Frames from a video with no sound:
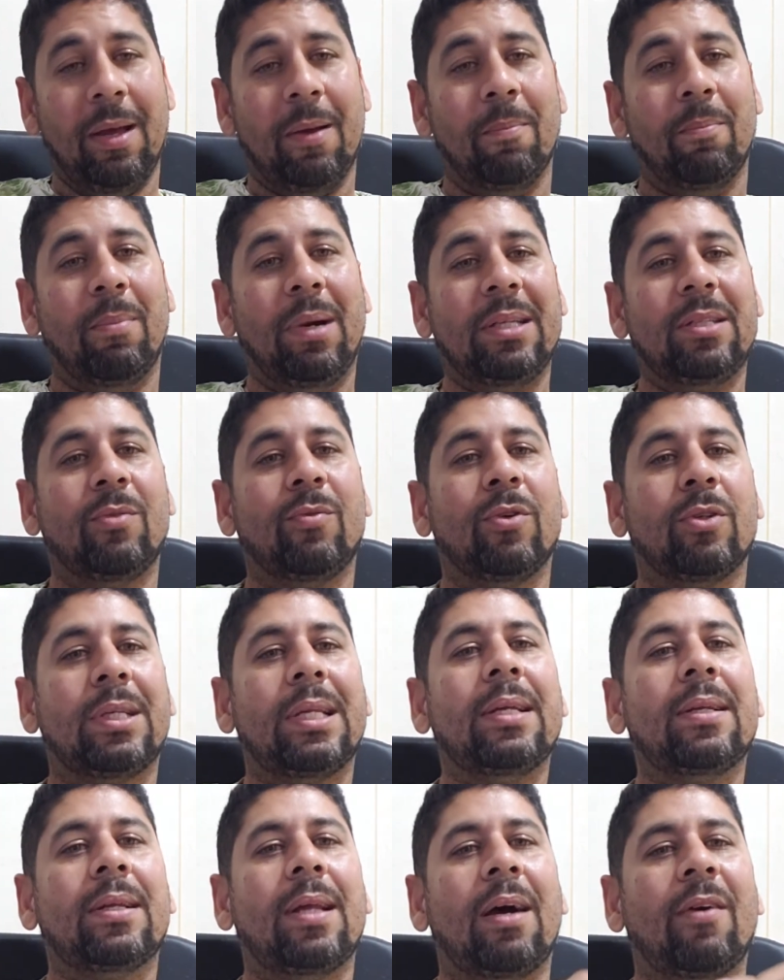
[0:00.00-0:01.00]
Mas eu vou
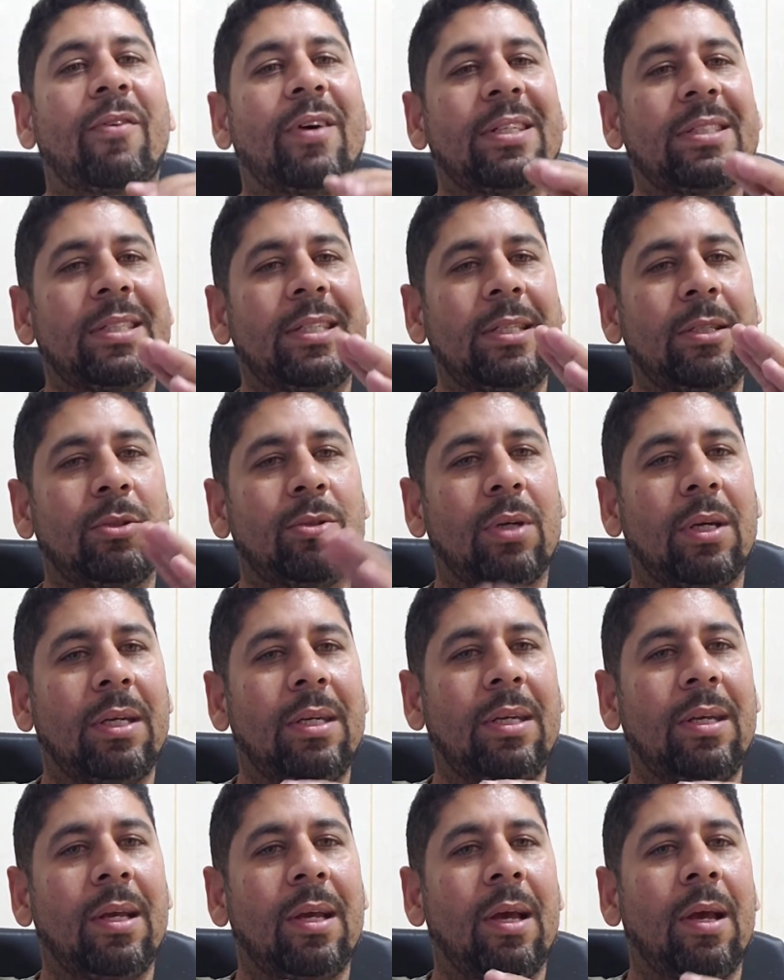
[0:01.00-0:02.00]
tentar fazer isso
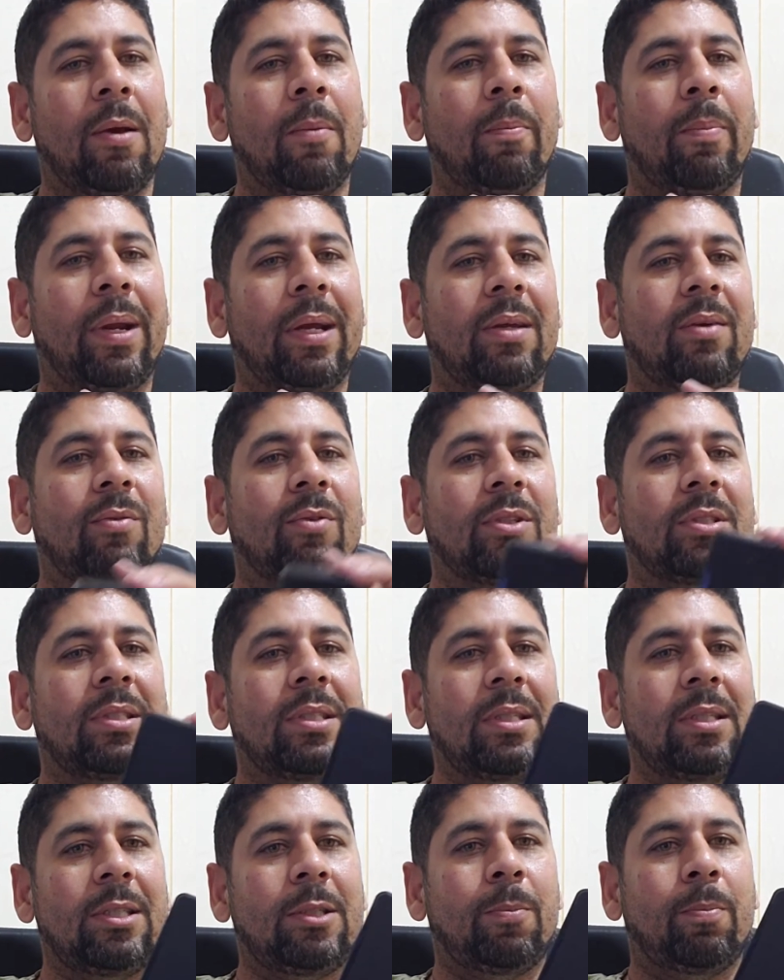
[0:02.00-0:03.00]
aí para que
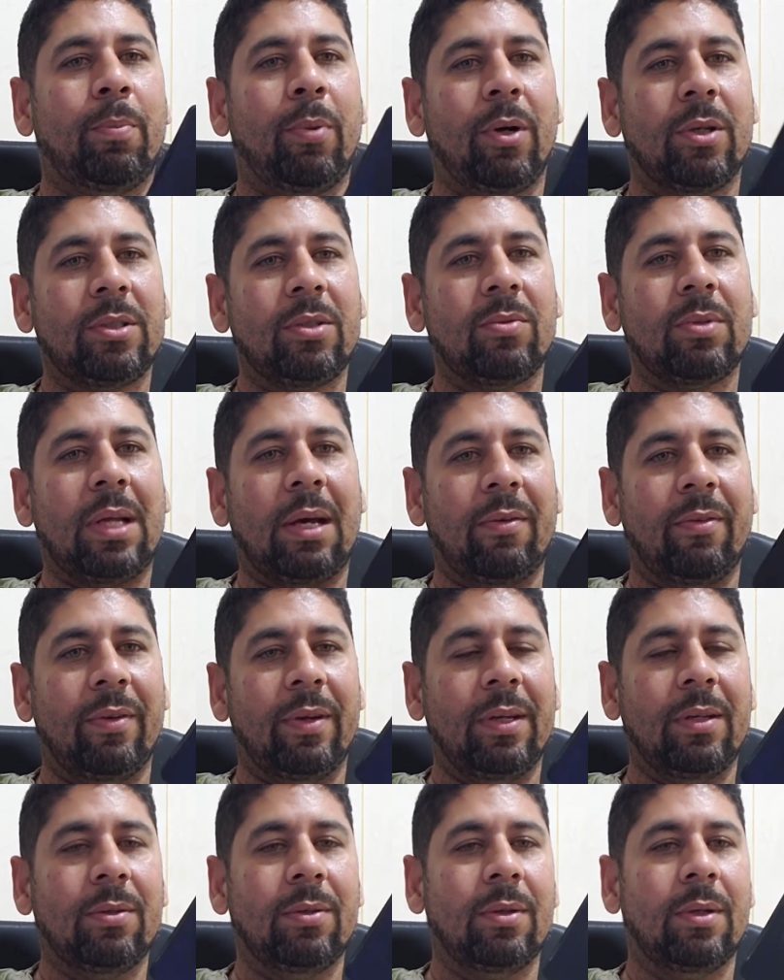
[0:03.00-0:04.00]
vocês possam estar tá
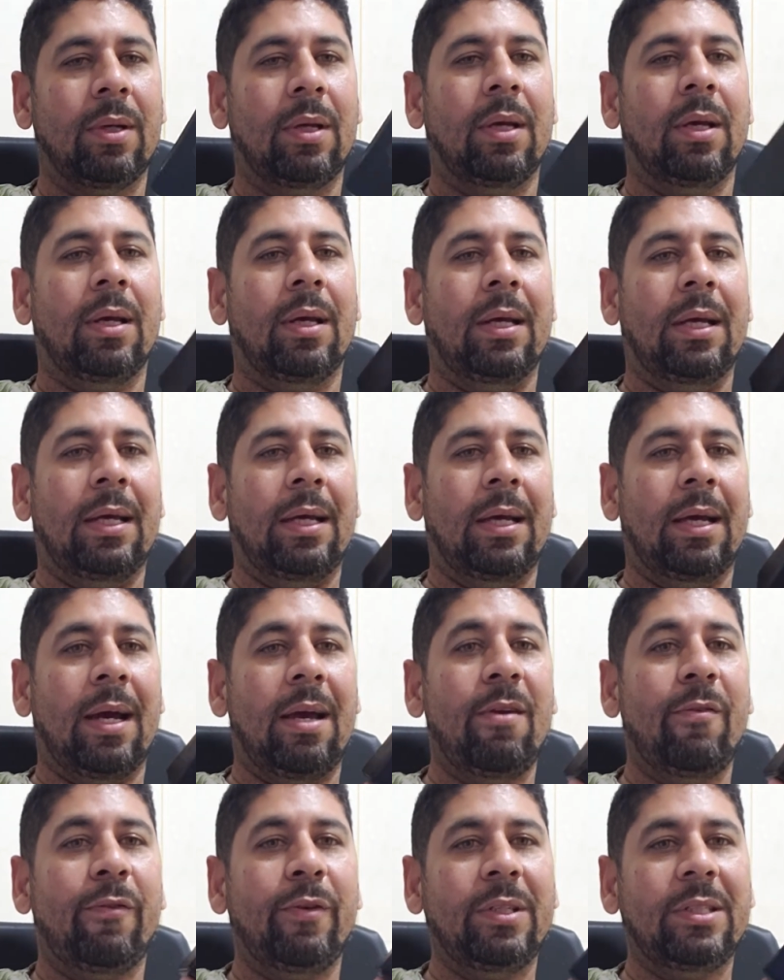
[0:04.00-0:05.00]
vendo é, a
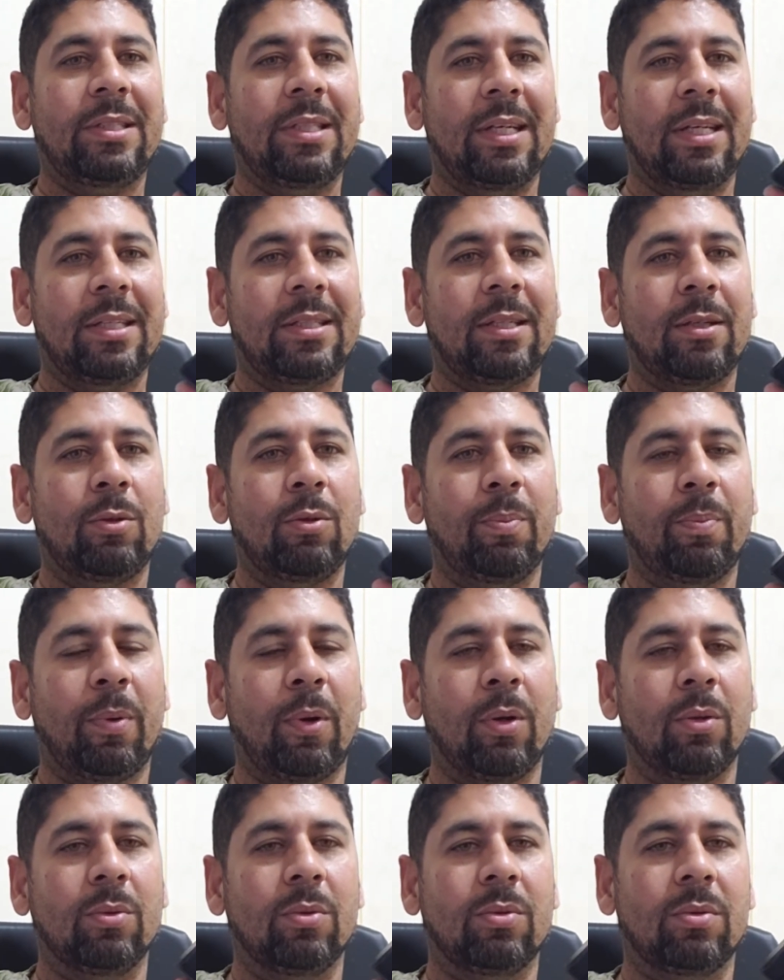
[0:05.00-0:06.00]
eficiência do
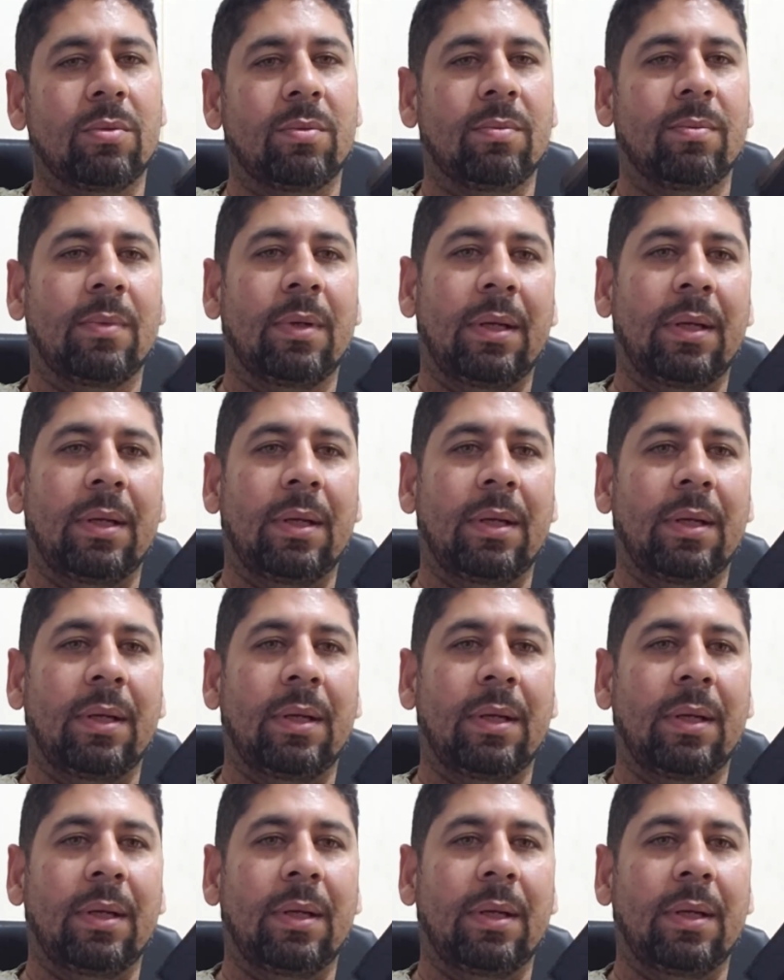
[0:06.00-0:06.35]
produto.